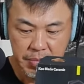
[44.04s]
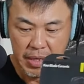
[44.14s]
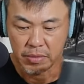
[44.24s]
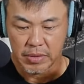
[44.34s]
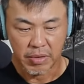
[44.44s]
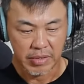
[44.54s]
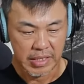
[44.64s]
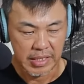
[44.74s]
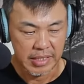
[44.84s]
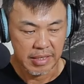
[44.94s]
Baru
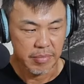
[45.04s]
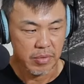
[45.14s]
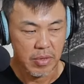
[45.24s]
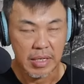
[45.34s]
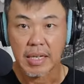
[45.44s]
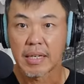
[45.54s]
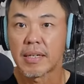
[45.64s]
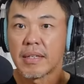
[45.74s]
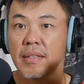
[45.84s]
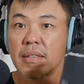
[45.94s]
tahun ini dia
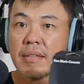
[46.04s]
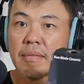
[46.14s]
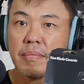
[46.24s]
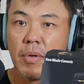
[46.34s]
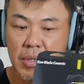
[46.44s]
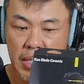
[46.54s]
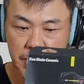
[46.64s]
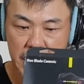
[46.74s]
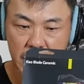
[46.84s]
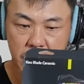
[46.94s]
mengeluarkan model
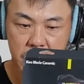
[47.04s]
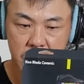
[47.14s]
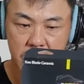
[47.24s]
baru.